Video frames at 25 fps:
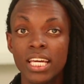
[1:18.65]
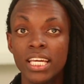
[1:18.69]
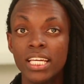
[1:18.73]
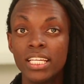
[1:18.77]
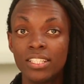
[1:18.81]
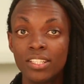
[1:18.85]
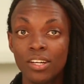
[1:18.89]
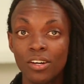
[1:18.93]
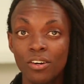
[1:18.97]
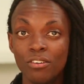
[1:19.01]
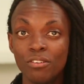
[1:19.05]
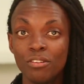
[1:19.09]

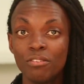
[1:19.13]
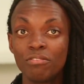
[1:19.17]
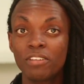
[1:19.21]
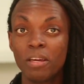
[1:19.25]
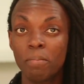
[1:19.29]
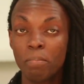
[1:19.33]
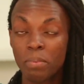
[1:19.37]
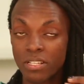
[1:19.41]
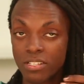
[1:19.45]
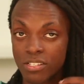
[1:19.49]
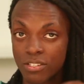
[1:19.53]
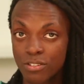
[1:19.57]
Então eu
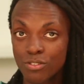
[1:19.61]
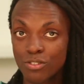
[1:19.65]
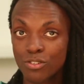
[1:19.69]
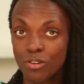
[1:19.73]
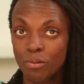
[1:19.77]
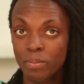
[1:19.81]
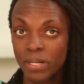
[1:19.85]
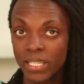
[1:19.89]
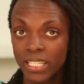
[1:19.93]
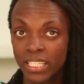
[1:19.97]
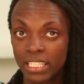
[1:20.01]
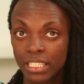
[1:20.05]
fiquei pensando
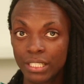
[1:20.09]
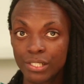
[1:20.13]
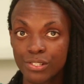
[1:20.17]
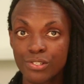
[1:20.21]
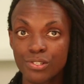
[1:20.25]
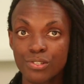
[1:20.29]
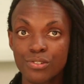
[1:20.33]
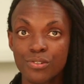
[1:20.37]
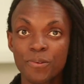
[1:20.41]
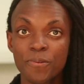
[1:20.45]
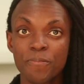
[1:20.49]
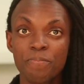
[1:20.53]
sobre
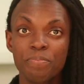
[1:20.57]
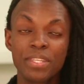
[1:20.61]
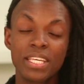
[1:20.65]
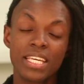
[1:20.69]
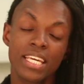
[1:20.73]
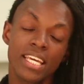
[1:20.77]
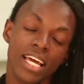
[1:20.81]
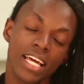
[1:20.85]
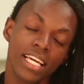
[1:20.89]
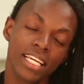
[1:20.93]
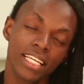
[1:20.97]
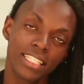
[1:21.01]
isso
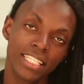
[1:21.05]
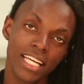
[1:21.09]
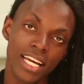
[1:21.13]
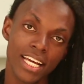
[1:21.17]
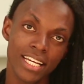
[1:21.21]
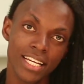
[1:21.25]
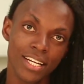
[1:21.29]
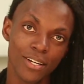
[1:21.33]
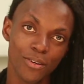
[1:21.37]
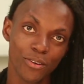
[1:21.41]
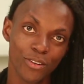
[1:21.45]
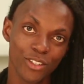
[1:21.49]
e a
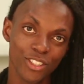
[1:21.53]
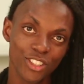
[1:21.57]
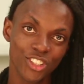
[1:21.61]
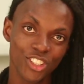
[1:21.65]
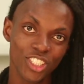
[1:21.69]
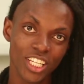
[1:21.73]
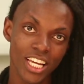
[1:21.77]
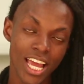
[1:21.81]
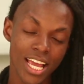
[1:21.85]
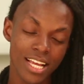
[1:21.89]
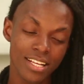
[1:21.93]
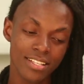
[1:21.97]
ideia
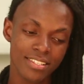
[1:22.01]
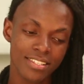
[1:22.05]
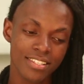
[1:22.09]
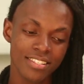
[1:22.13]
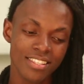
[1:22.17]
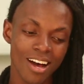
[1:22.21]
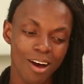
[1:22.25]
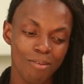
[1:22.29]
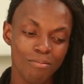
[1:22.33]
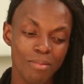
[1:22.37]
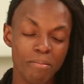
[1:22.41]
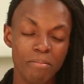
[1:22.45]
hoje é
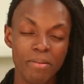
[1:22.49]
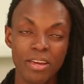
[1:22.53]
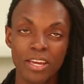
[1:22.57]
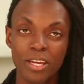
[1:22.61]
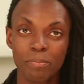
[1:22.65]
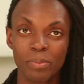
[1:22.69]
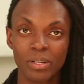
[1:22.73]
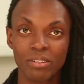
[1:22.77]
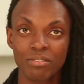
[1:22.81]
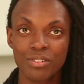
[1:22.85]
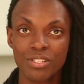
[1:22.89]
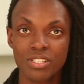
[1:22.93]
ensinar uma make
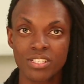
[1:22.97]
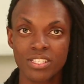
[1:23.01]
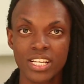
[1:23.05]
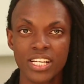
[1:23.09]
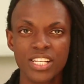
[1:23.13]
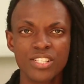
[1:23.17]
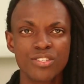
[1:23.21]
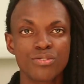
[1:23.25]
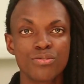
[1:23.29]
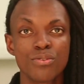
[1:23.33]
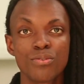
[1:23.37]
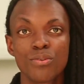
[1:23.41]
para
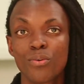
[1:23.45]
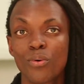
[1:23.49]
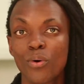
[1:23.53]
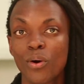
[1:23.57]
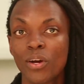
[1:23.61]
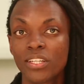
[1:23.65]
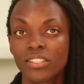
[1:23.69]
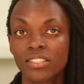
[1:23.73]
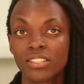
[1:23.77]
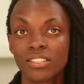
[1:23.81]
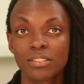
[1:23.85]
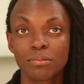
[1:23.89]
vocês com
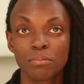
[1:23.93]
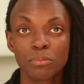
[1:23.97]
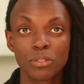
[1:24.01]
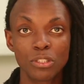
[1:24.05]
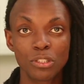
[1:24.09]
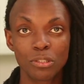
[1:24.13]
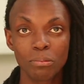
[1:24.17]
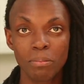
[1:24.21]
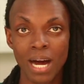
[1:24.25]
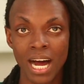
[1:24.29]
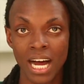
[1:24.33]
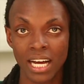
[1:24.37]
coisas
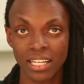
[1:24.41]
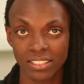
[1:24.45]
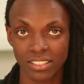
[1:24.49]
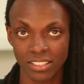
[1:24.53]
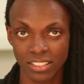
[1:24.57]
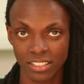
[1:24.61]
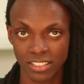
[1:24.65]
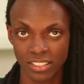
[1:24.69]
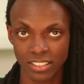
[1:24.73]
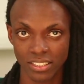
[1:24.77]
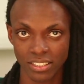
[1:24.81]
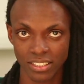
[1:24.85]
muito
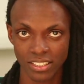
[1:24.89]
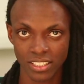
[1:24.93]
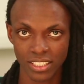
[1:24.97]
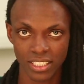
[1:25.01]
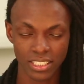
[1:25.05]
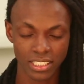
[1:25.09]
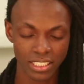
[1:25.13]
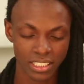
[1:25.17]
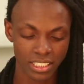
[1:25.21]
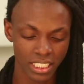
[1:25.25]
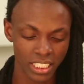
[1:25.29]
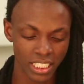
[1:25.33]
básicas,
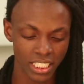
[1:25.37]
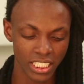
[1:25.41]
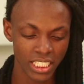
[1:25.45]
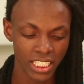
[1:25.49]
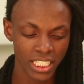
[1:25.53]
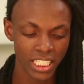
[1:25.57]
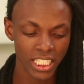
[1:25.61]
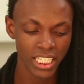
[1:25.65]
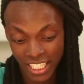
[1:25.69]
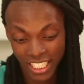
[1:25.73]
assim.